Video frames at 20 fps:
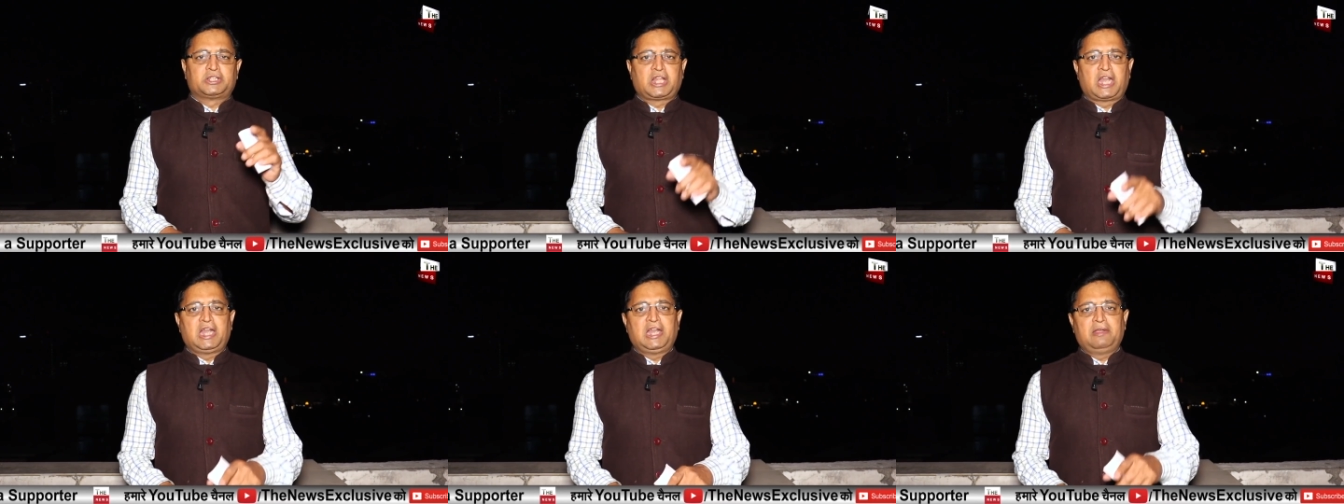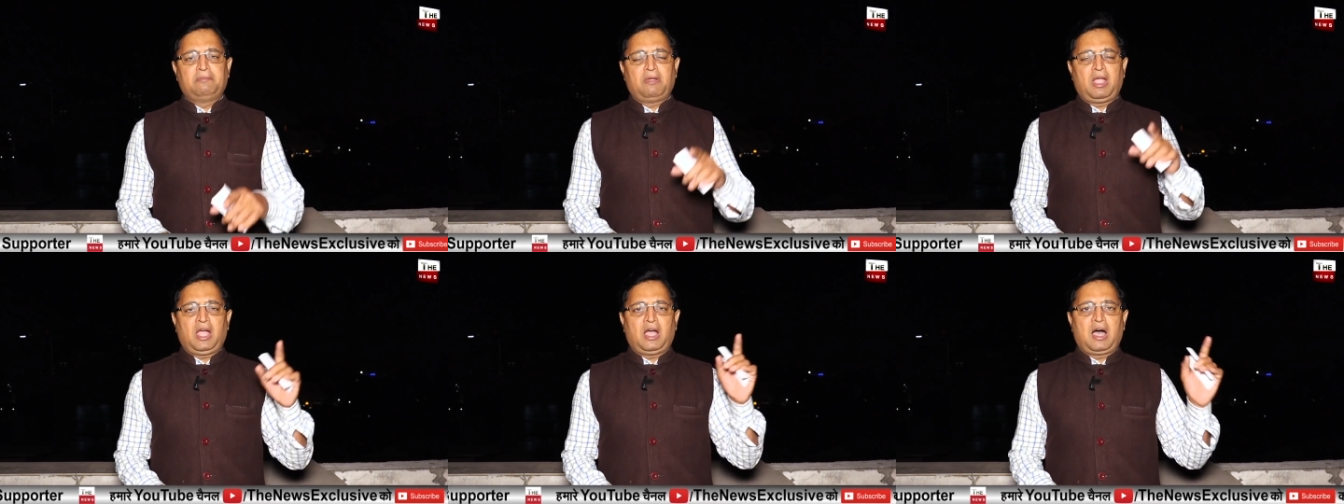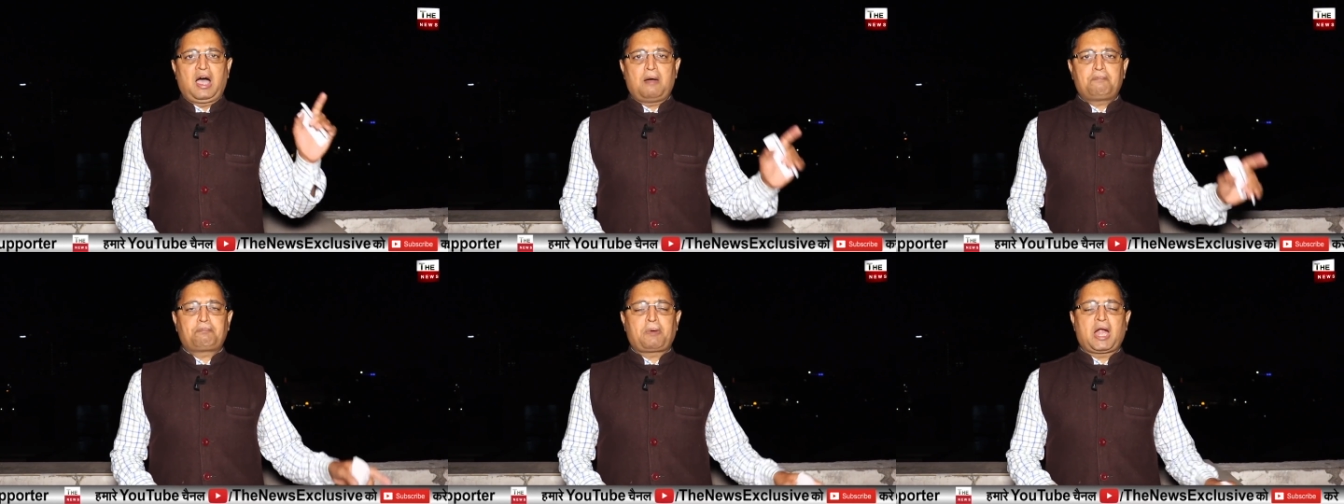दिल्ली में
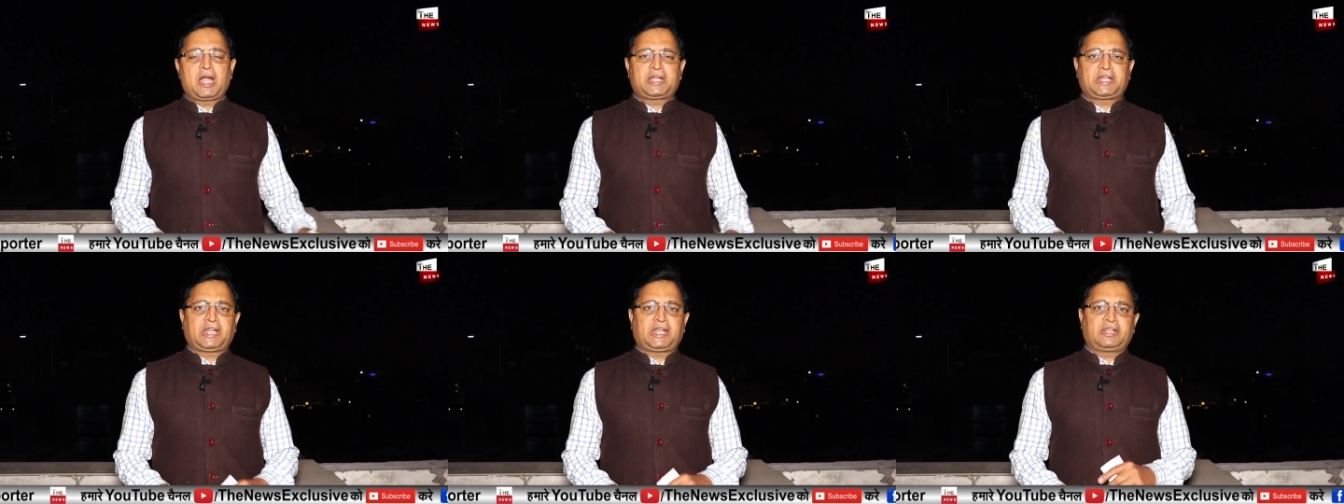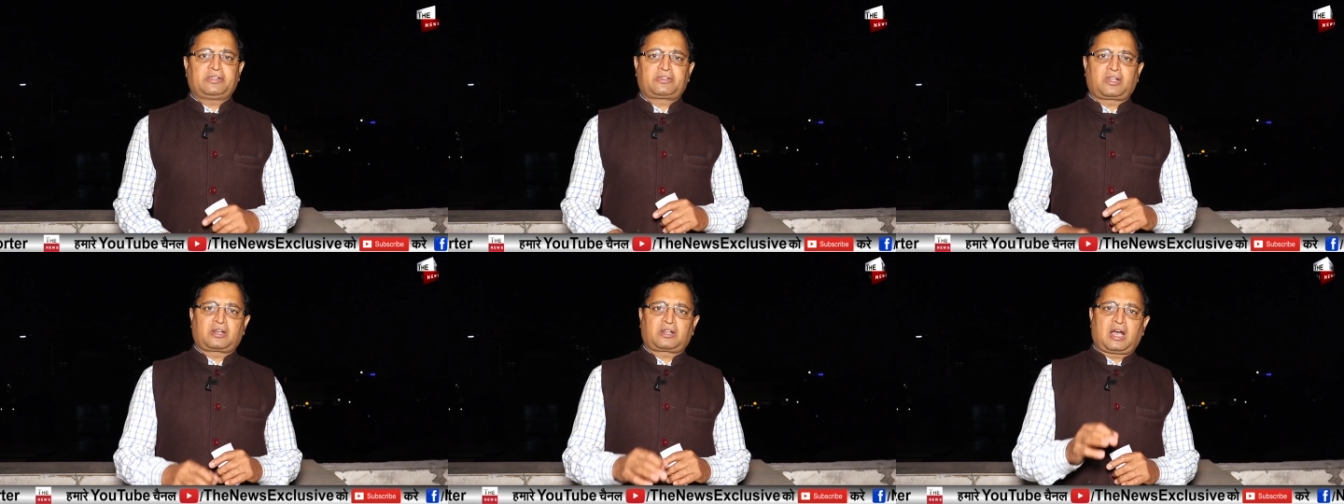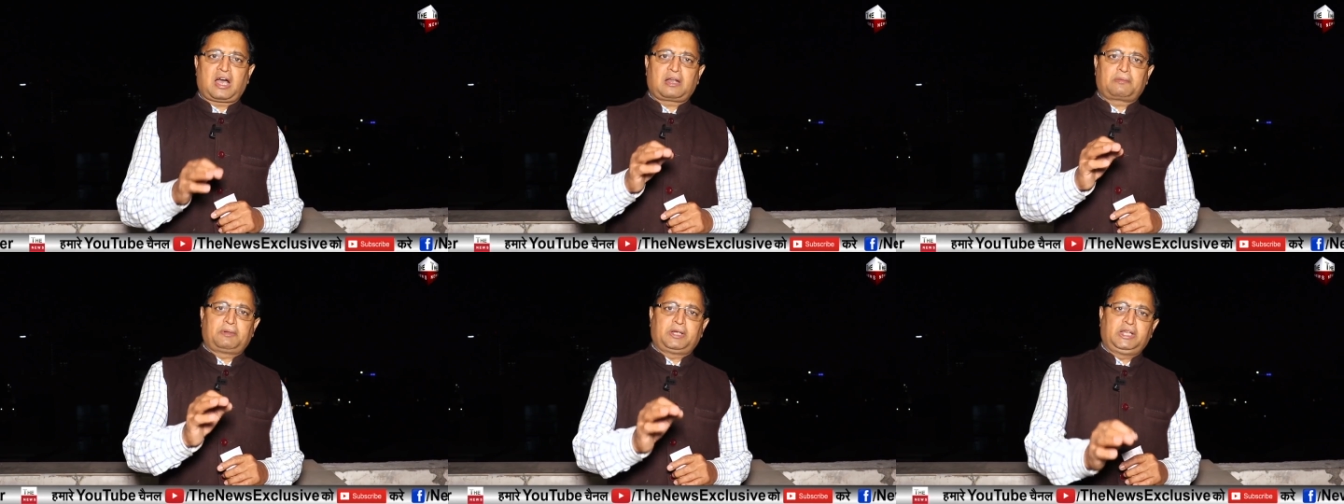आप पार्टी की
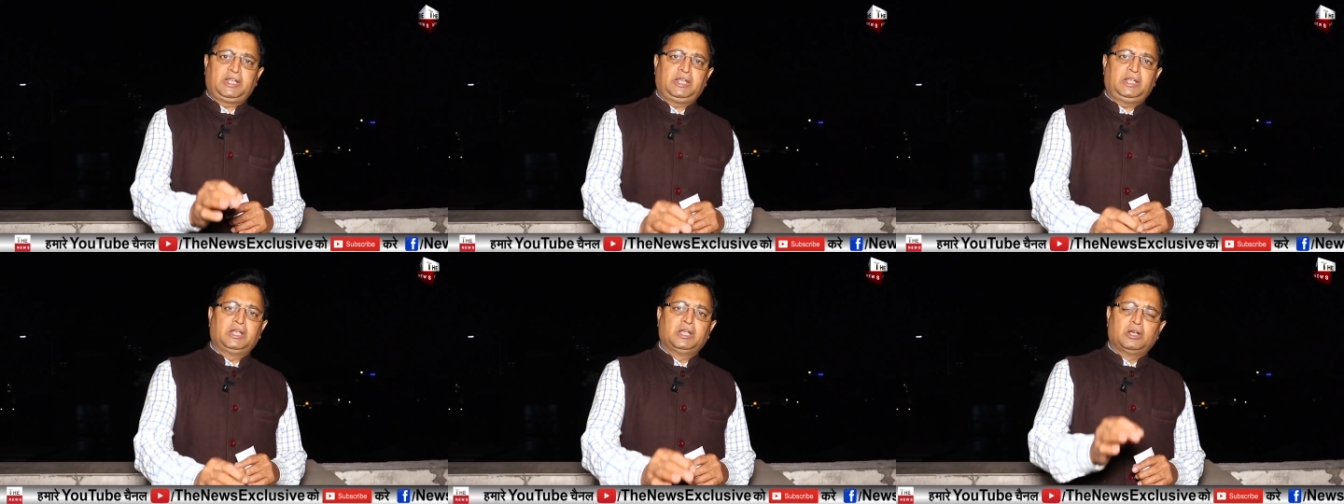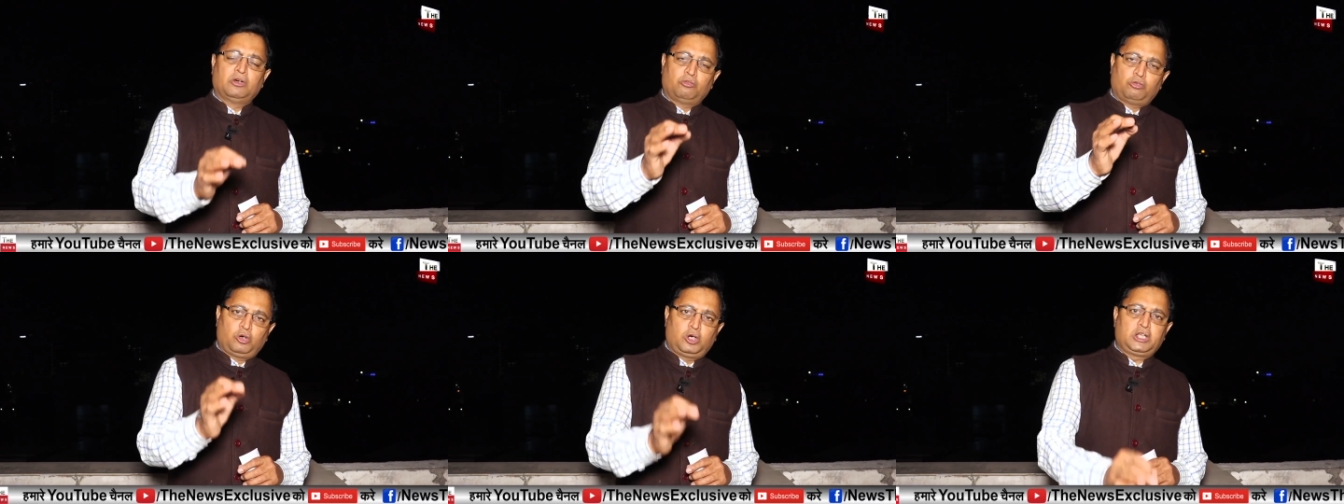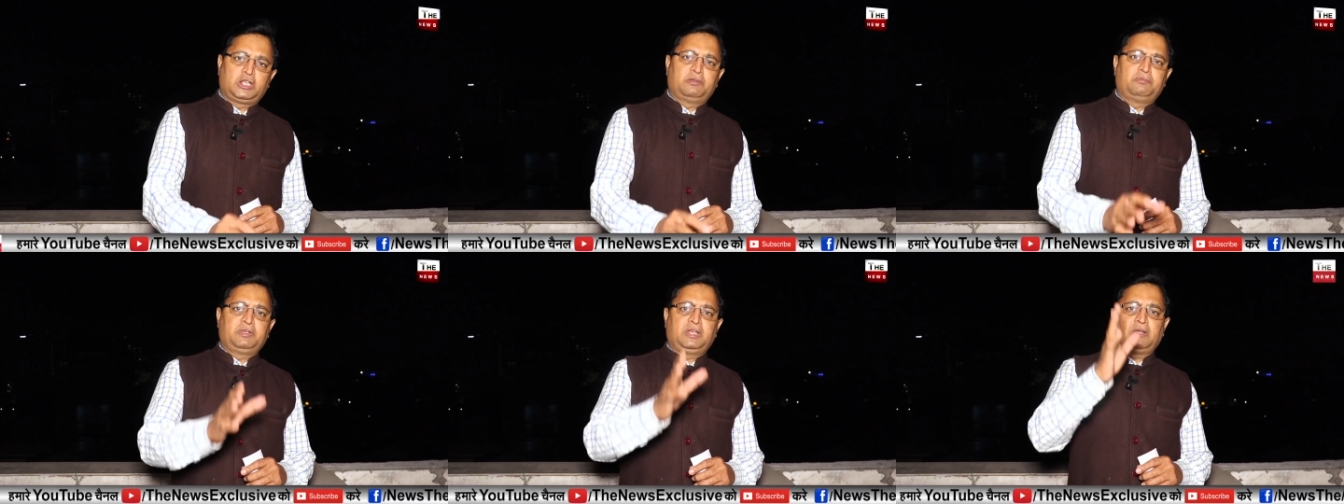सरकार बनी
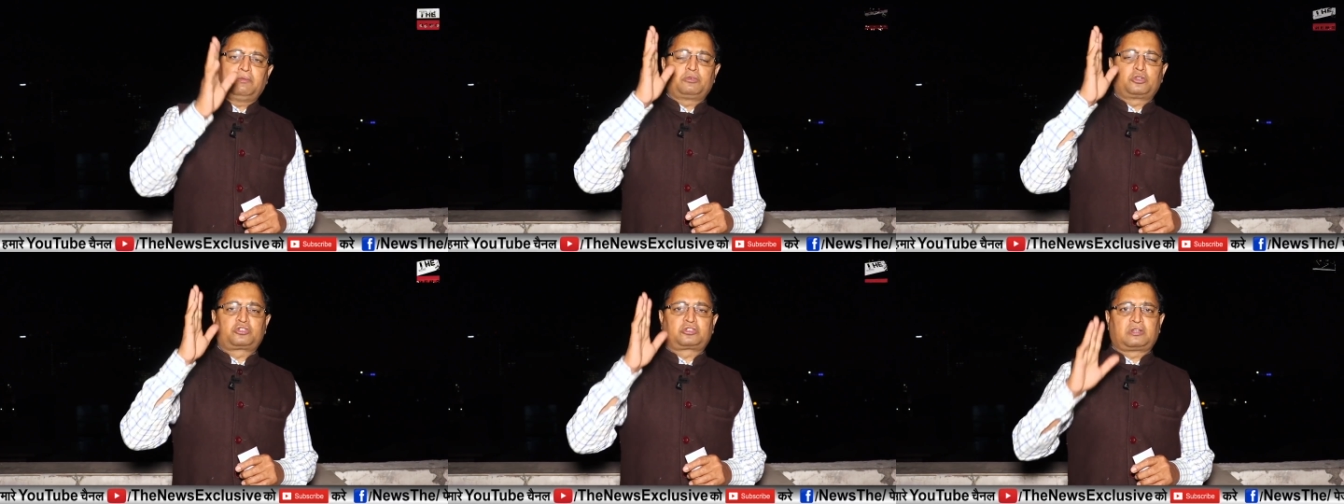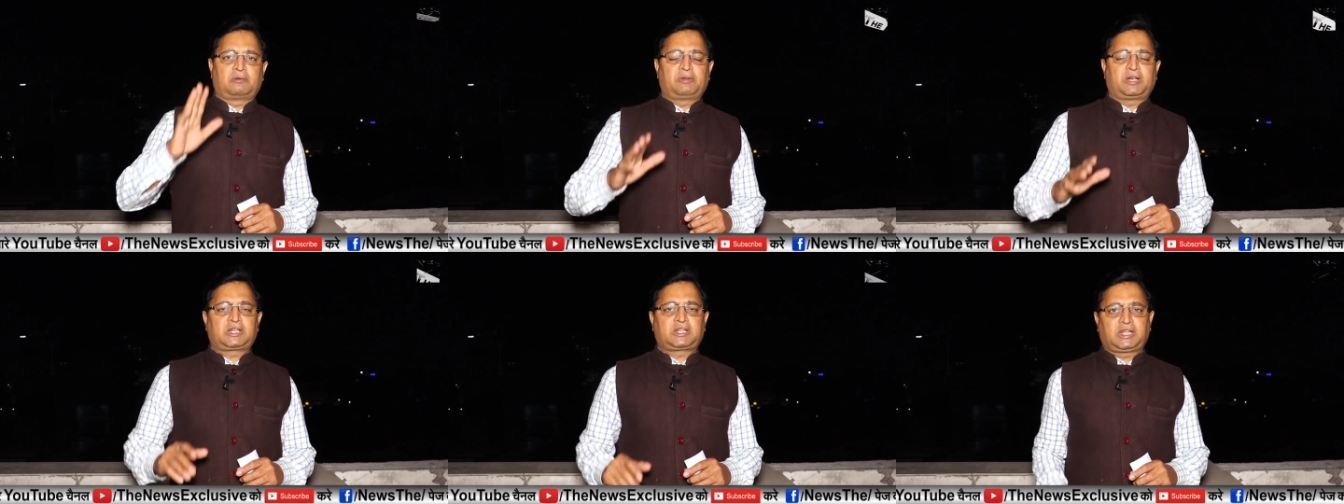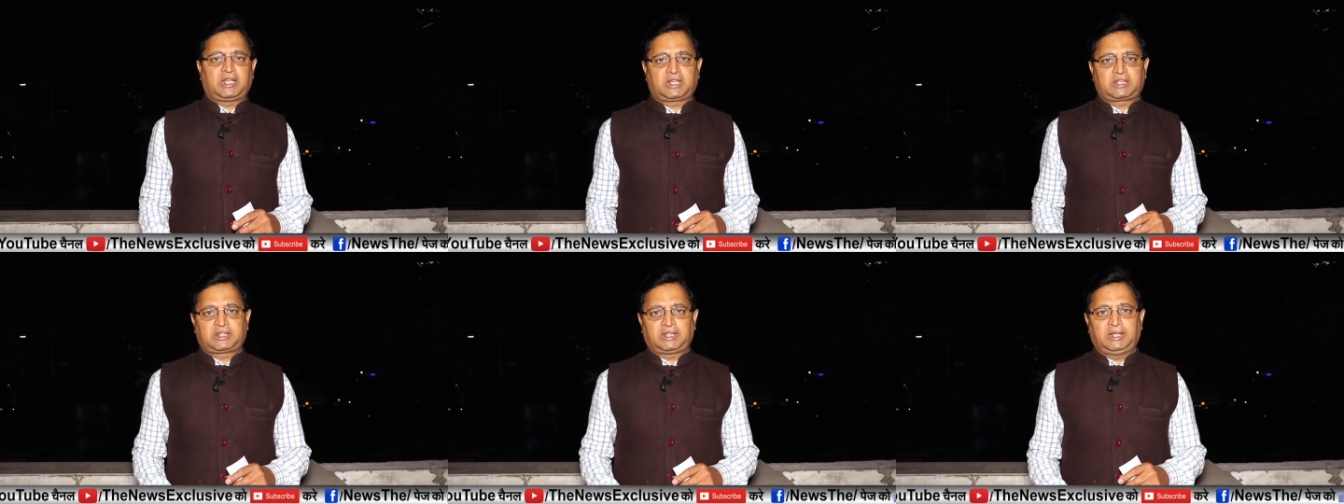वो ईवीएम उस समय
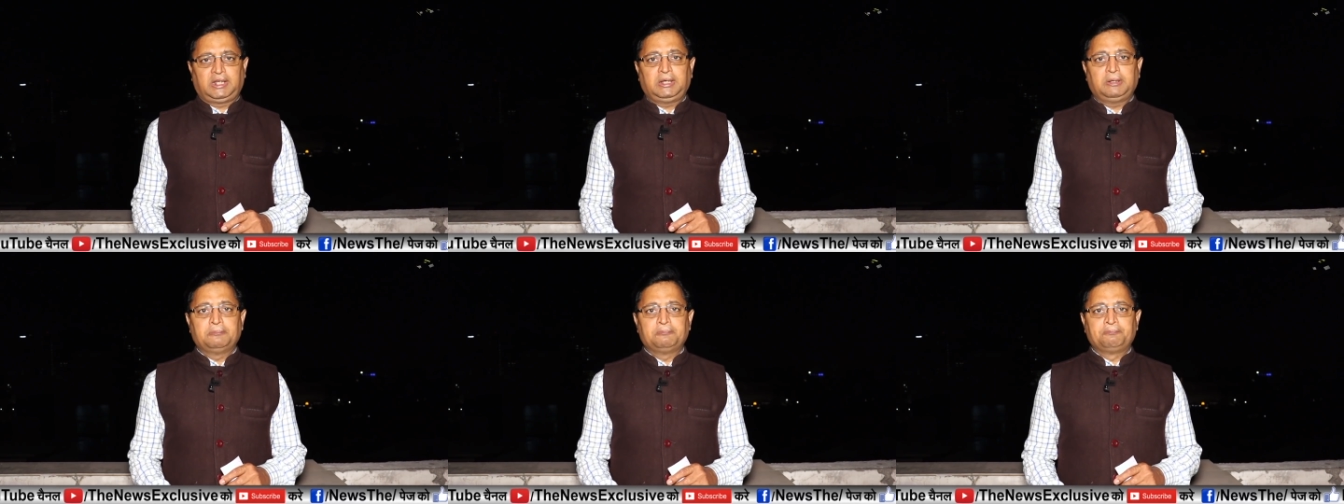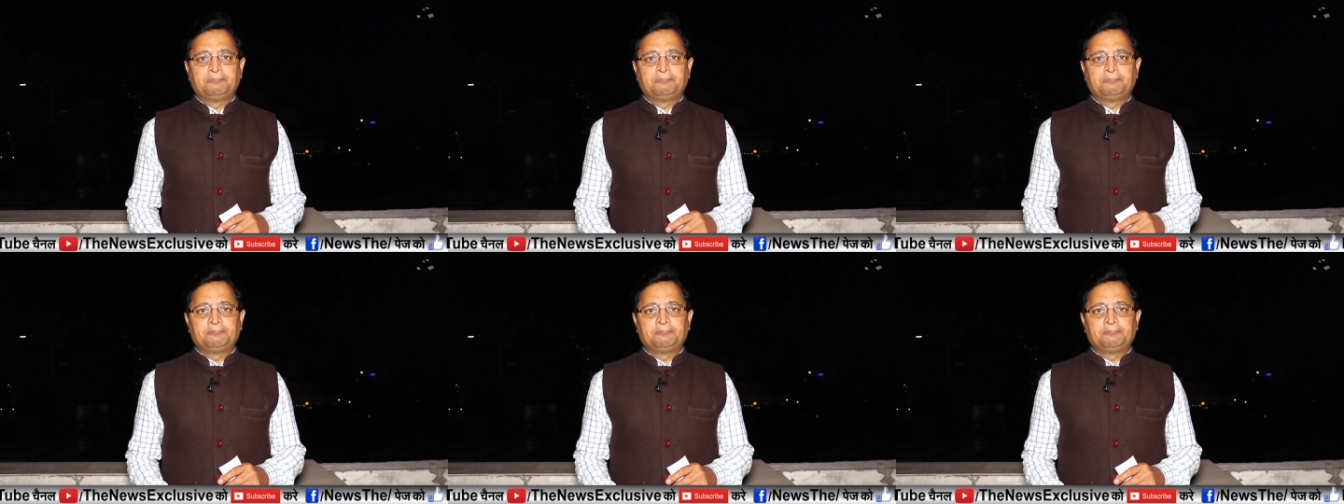ठीक थी